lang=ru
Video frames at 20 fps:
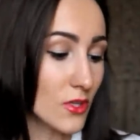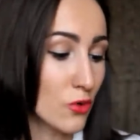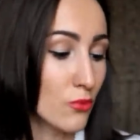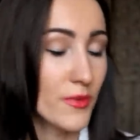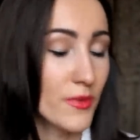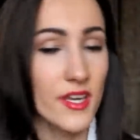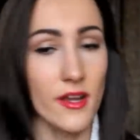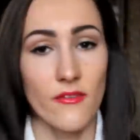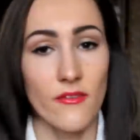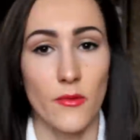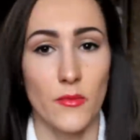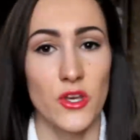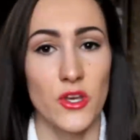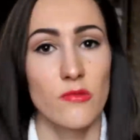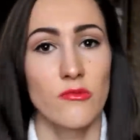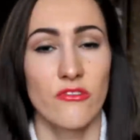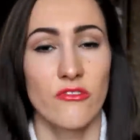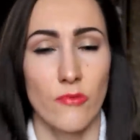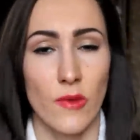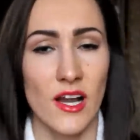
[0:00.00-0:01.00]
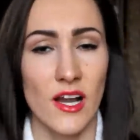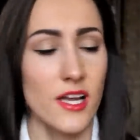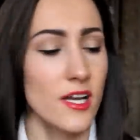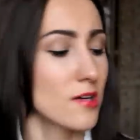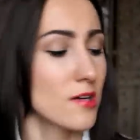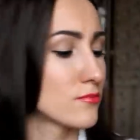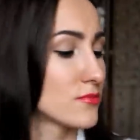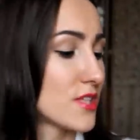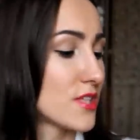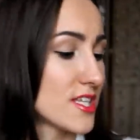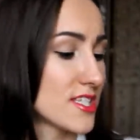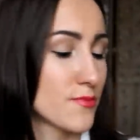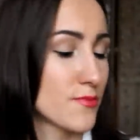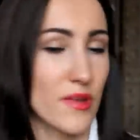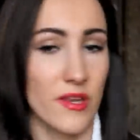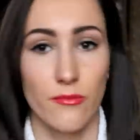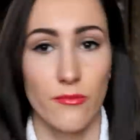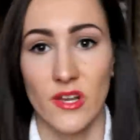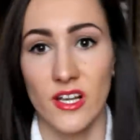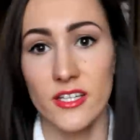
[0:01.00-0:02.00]
У меня в объеме в маленьком
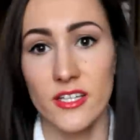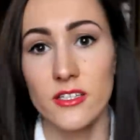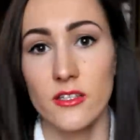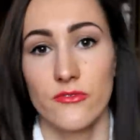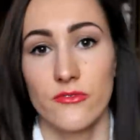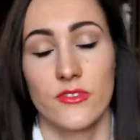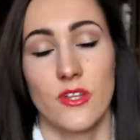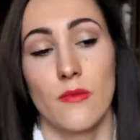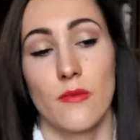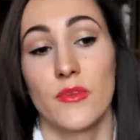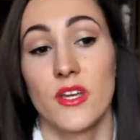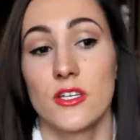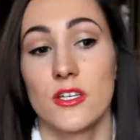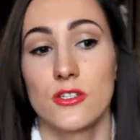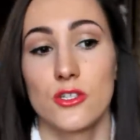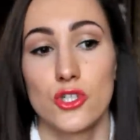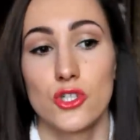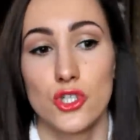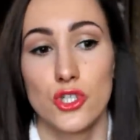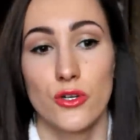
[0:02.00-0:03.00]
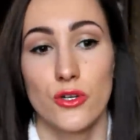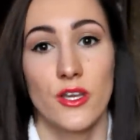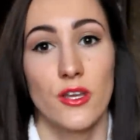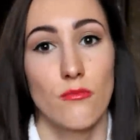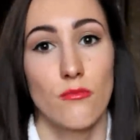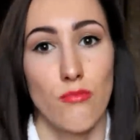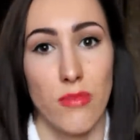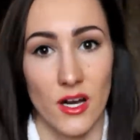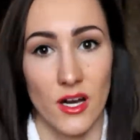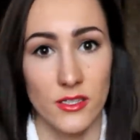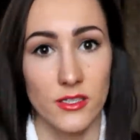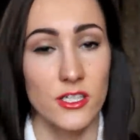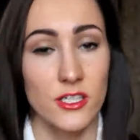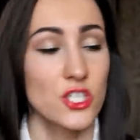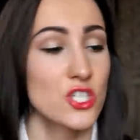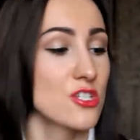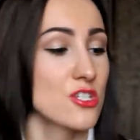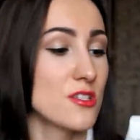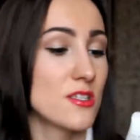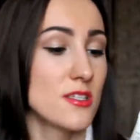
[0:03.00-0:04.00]
35 миллилитров, там есть еще и банка
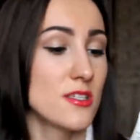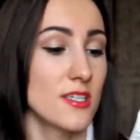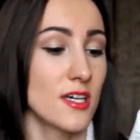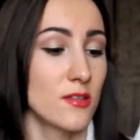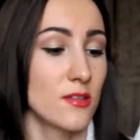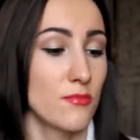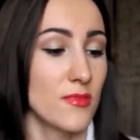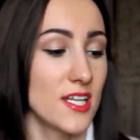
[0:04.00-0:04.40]
60